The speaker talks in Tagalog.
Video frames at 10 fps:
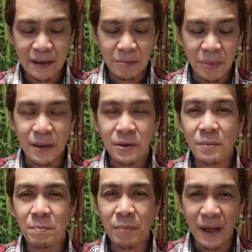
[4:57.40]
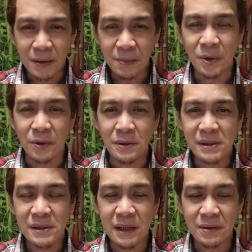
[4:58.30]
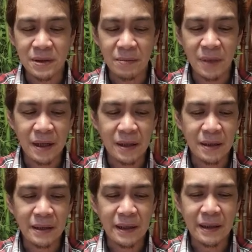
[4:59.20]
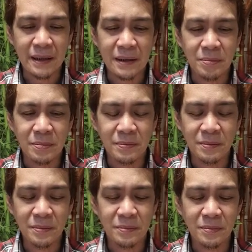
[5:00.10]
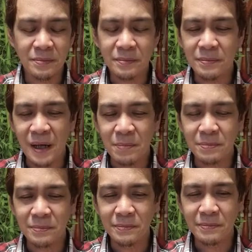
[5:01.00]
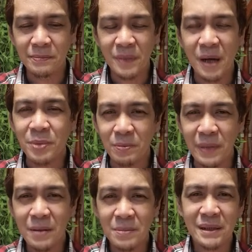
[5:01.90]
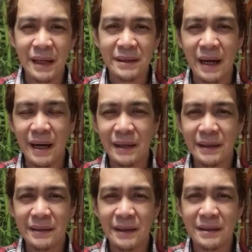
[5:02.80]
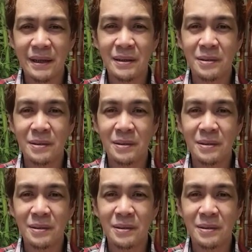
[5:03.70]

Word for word: Pero yung part mo dito sa mga uh, uh, mga problemang dadaanan ng, ng